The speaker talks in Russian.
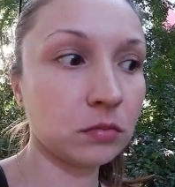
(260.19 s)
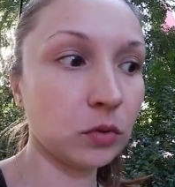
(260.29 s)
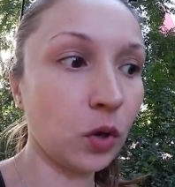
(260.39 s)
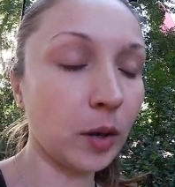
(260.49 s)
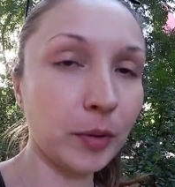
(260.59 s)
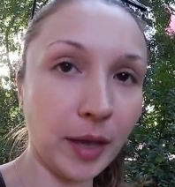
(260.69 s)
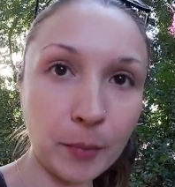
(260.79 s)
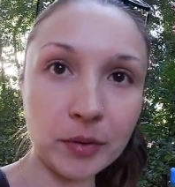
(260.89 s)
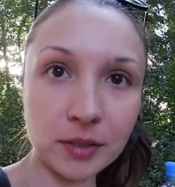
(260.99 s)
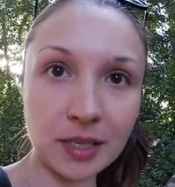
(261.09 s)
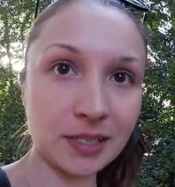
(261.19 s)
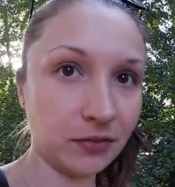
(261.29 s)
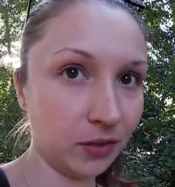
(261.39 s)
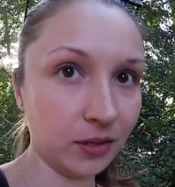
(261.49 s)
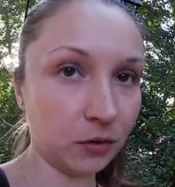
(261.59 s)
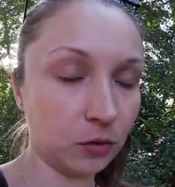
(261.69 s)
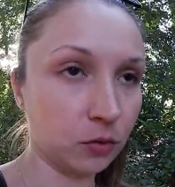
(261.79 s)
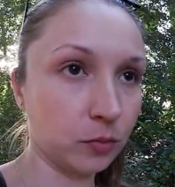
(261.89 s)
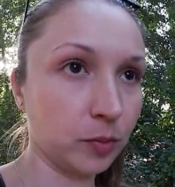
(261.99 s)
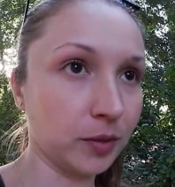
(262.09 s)
Ну, как бы я поняла
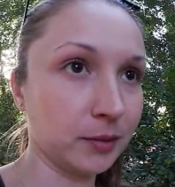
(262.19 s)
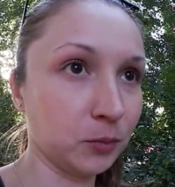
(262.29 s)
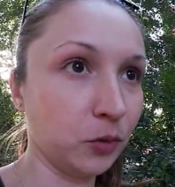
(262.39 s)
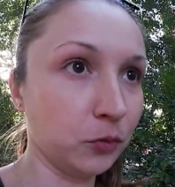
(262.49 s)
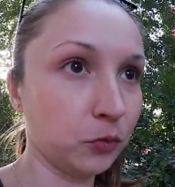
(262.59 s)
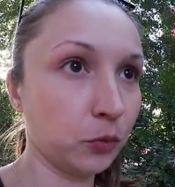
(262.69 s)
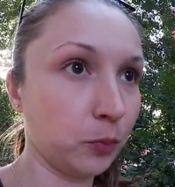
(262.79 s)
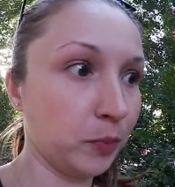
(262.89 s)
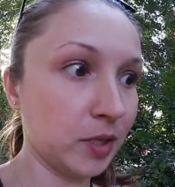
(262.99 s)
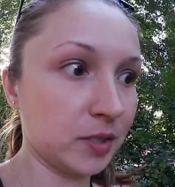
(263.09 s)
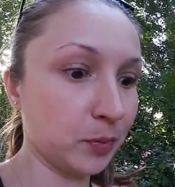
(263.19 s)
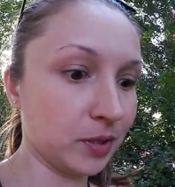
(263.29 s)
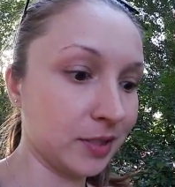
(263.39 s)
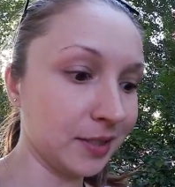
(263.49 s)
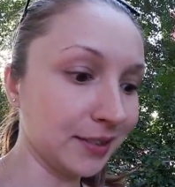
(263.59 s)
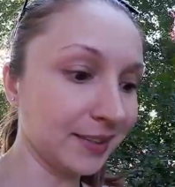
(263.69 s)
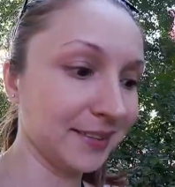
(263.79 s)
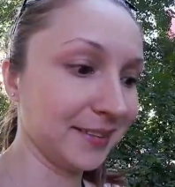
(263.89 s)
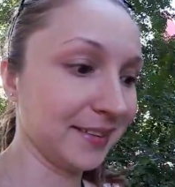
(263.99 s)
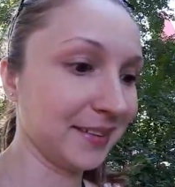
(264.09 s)
сверху, поэтому я у него
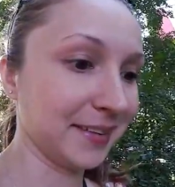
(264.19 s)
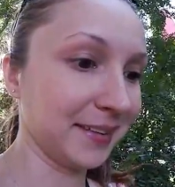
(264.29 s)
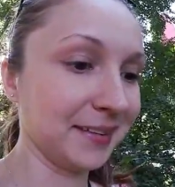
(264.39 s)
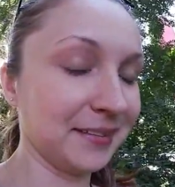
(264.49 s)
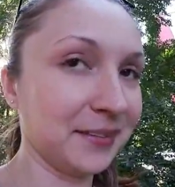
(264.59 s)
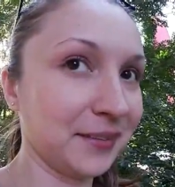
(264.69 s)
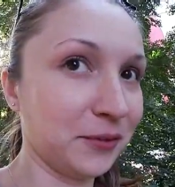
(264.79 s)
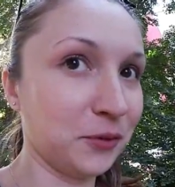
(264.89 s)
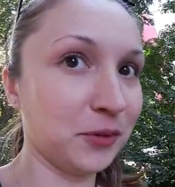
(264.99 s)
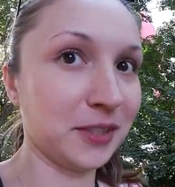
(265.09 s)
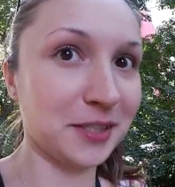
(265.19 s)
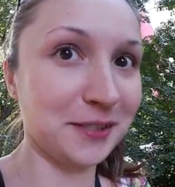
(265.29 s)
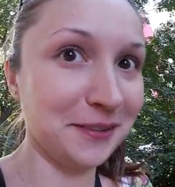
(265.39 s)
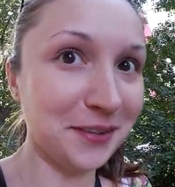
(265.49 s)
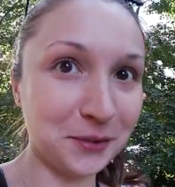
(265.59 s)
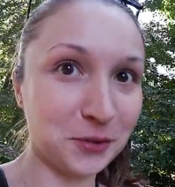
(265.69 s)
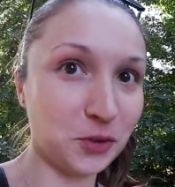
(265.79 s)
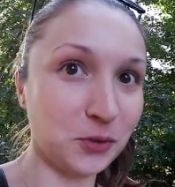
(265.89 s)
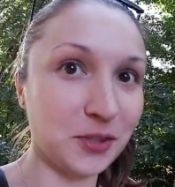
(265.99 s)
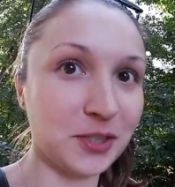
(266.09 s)
переспросила, говорю, это сверху,
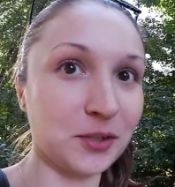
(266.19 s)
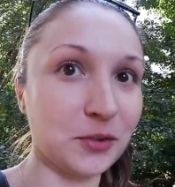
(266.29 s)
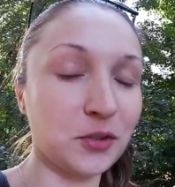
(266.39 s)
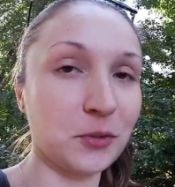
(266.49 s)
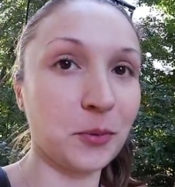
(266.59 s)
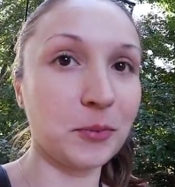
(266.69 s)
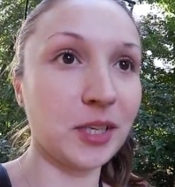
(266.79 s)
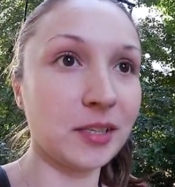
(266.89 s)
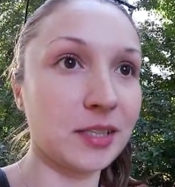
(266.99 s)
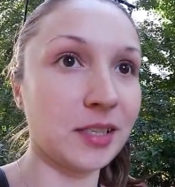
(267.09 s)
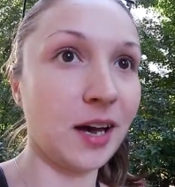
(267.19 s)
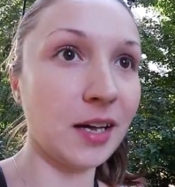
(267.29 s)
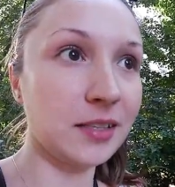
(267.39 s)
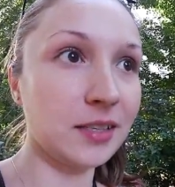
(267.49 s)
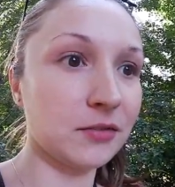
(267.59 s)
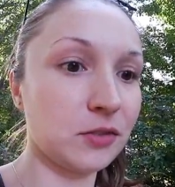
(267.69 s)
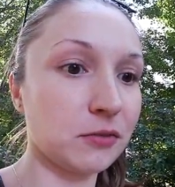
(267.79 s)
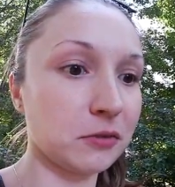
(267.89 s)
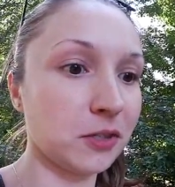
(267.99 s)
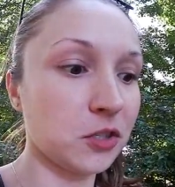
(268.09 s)
что ли, за то, что поменялся адрес
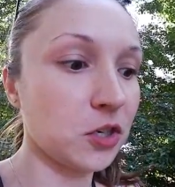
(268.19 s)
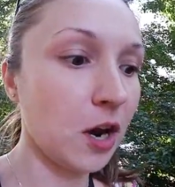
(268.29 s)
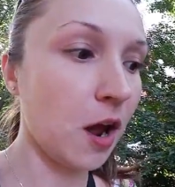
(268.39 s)
всего лишь.